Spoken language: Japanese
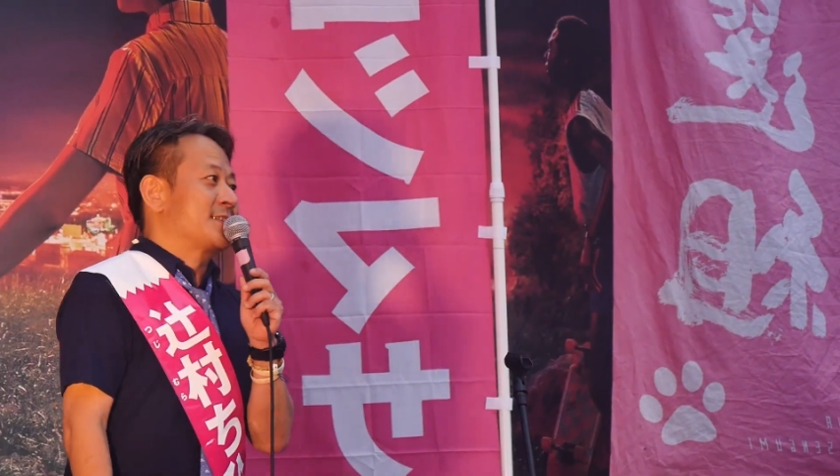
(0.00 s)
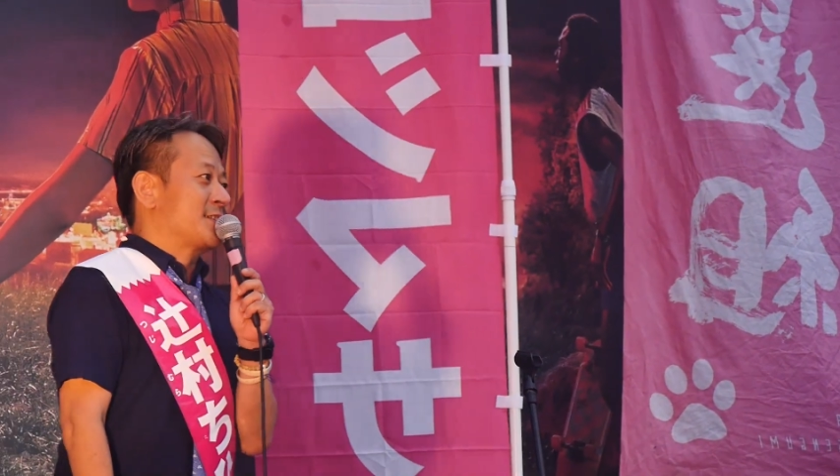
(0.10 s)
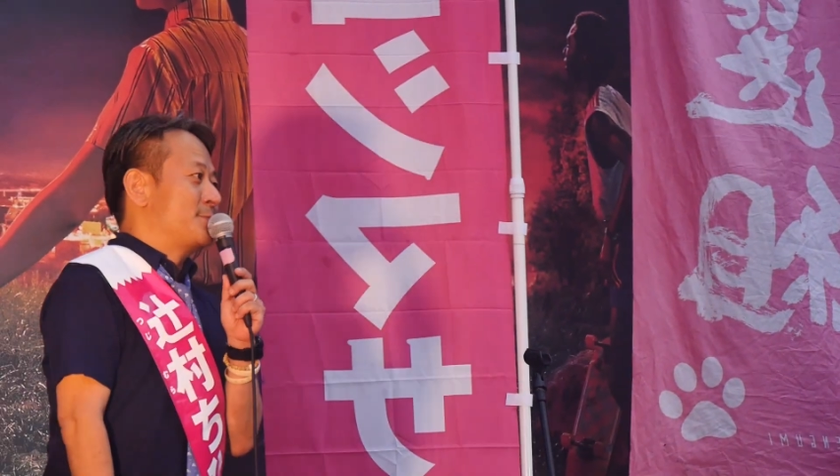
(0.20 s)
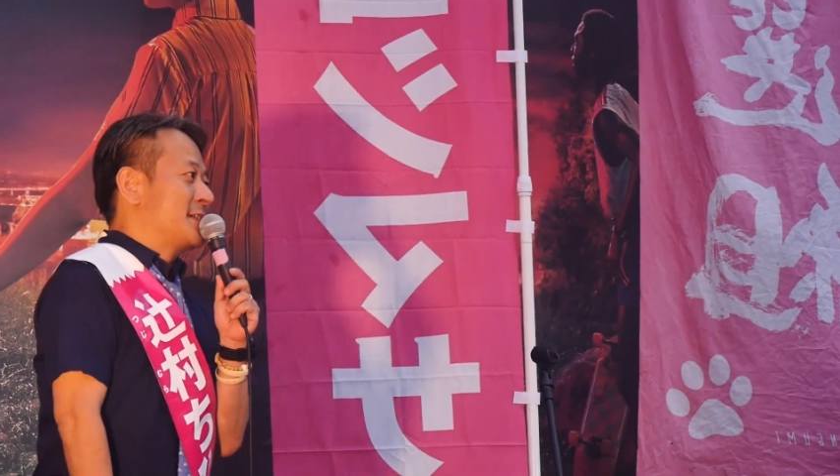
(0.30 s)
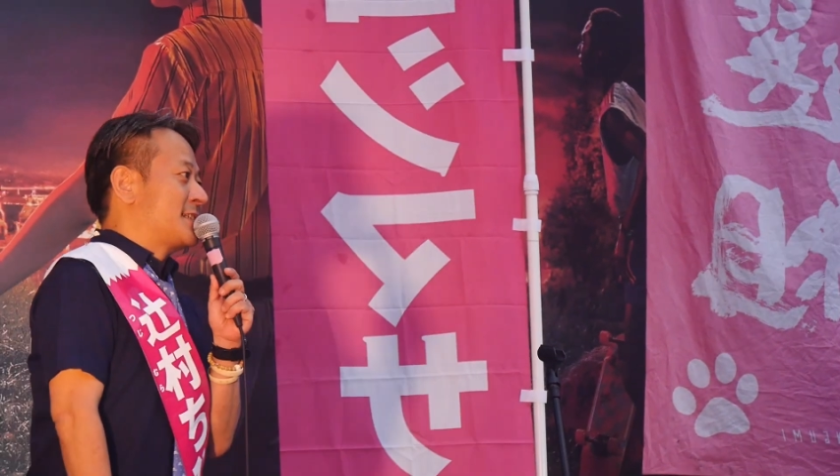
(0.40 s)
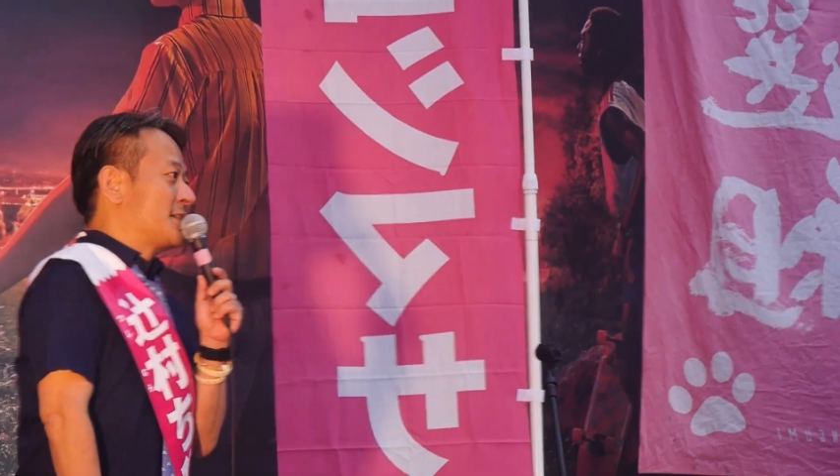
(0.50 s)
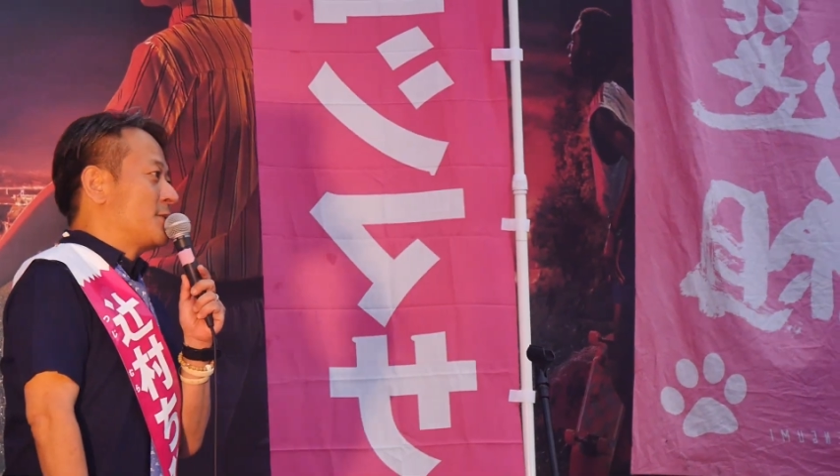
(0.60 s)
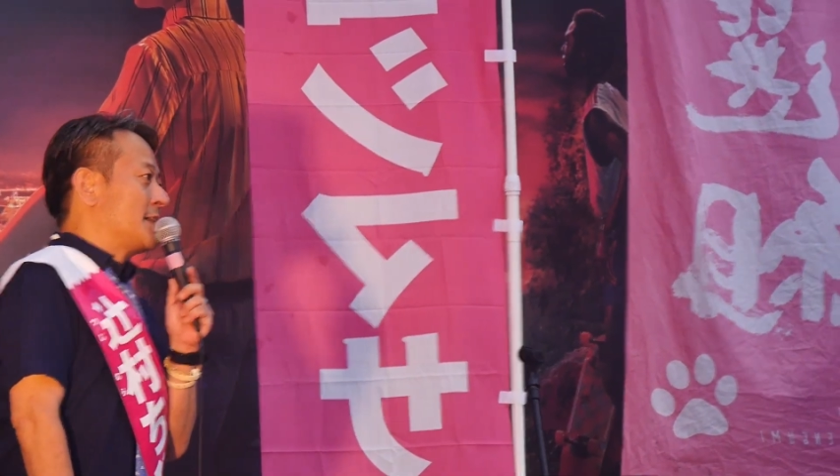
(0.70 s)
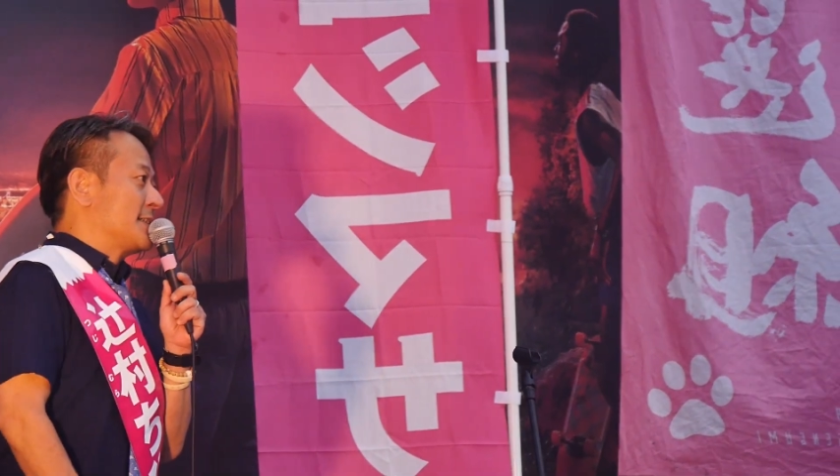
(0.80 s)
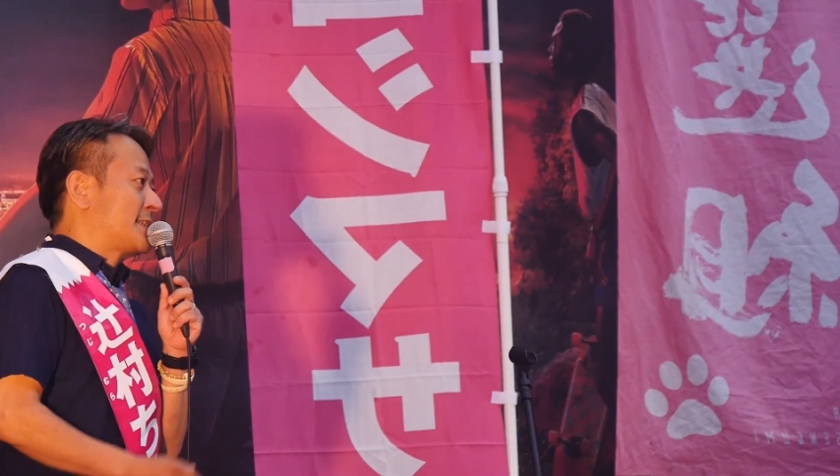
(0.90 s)
辻村千
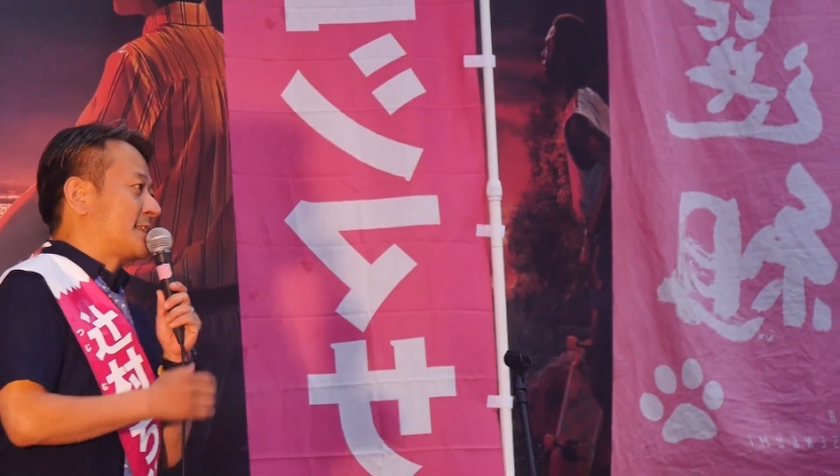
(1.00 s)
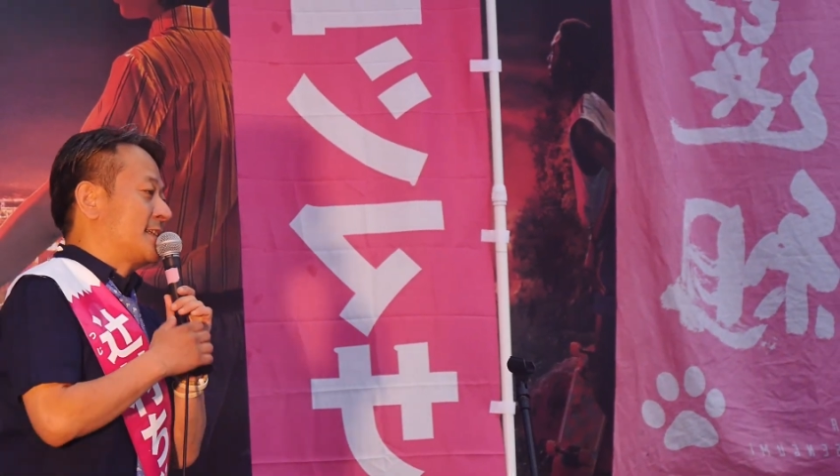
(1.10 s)
尋です、